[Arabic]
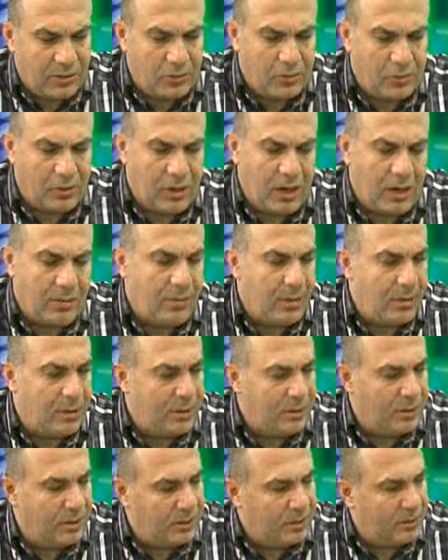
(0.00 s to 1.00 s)
انه
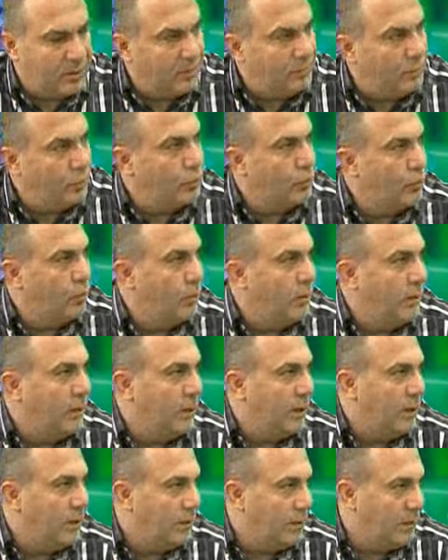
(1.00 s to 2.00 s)
ينعمل بطوله
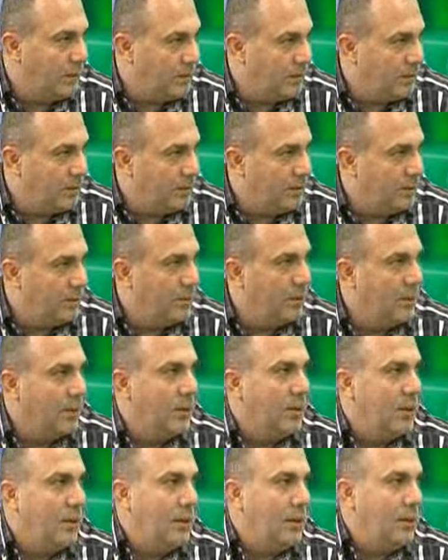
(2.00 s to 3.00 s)
لل
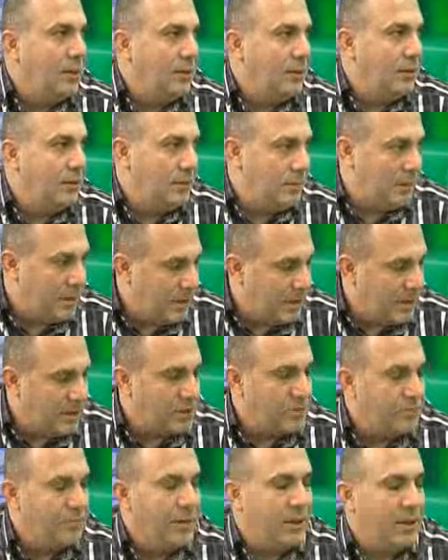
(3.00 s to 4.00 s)
اشبال
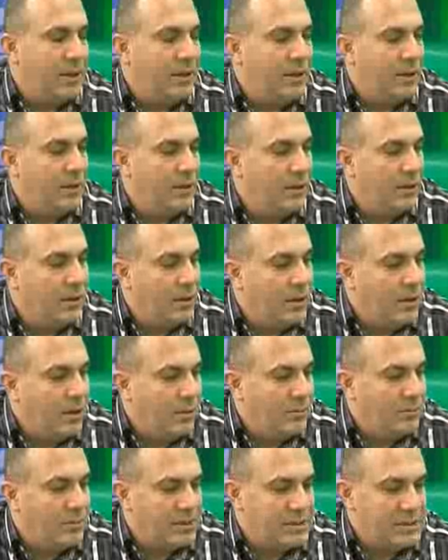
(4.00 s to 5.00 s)
للاشبال
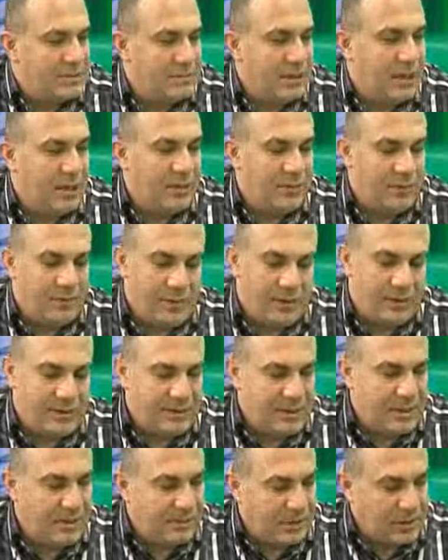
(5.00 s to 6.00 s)
بس بتعرف
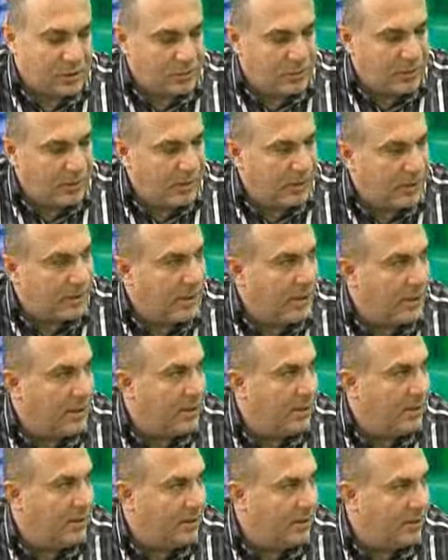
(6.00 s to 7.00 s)
الرزنامة شوي هيك
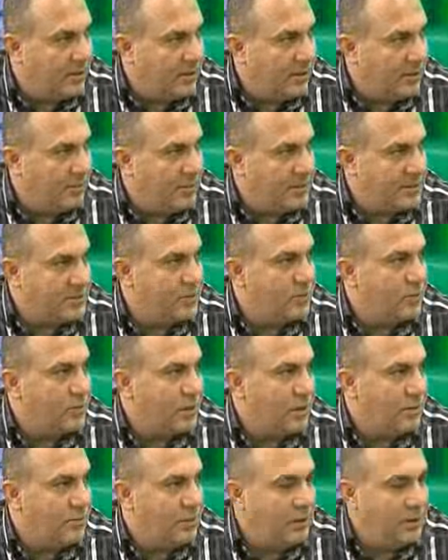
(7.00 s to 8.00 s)
هلا آه،
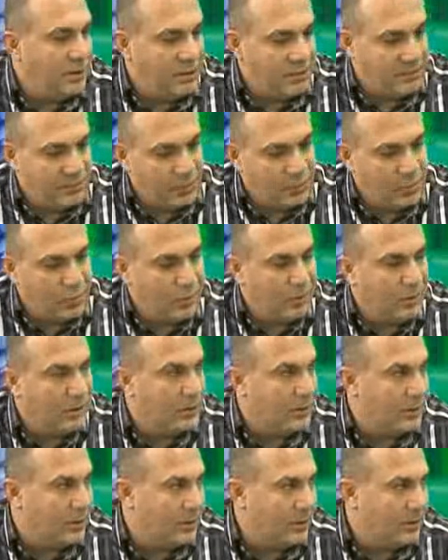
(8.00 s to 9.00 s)
مزروكه ببطوله
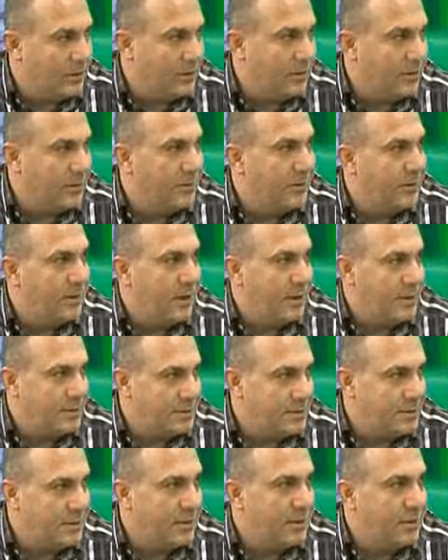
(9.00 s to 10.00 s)
آه،
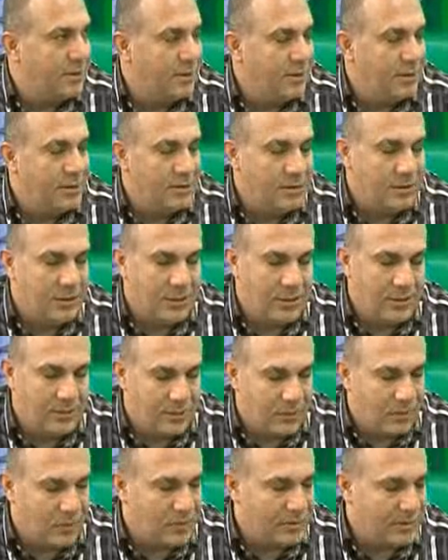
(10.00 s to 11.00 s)
اسيا اللي
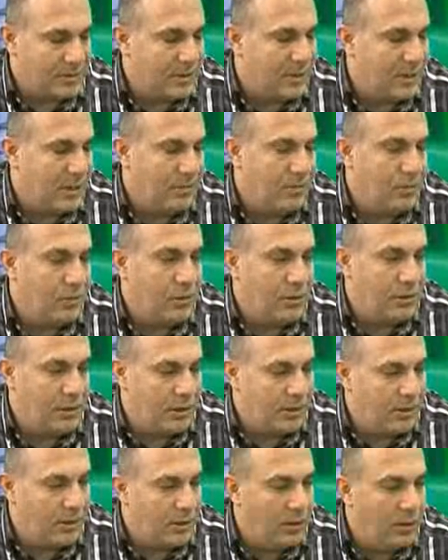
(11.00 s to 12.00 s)
الفوكس كله عم بروح
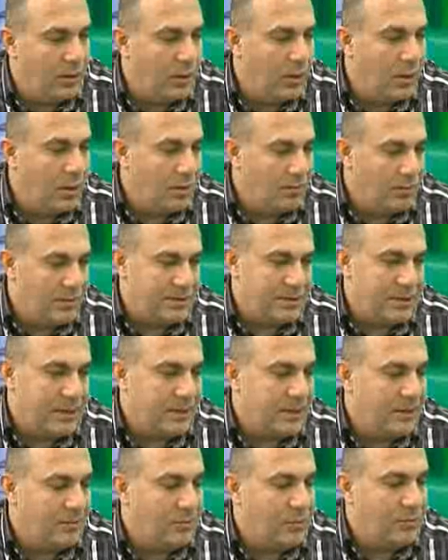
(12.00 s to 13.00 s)
لها بس
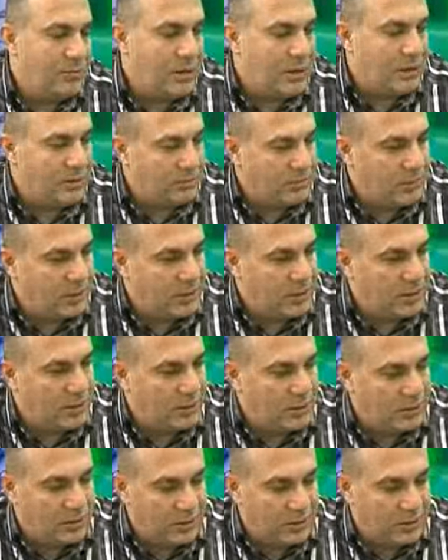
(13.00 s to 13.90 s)
اكيد من بعد ما